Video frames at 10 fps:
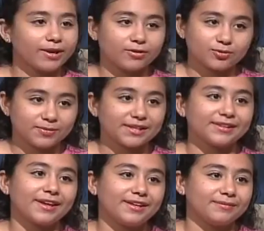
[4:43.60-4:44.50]
ما كانوش
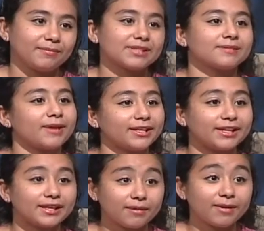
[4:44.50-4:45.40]
مصدقين بس
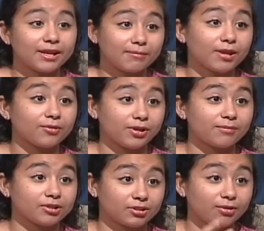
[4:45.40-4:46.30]
بعد كده بقى لما
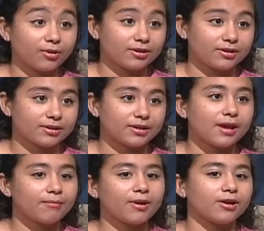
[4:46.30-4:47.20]
لقوني بتطور
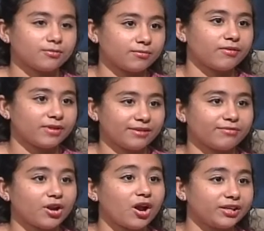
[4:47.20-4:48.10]
لا بقى
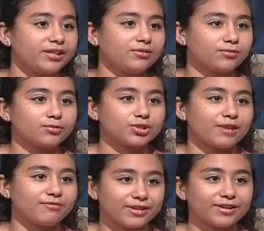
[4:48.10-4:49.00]
يعني فرحانين
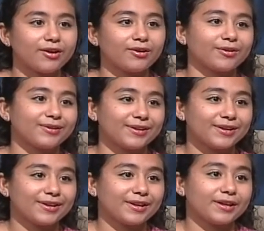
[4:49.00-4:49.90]
وشايفين هما مش آه. مصدقين
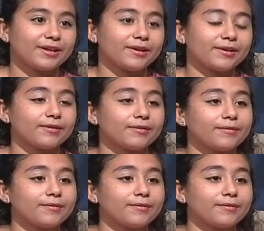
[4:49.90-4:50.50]
ولا مش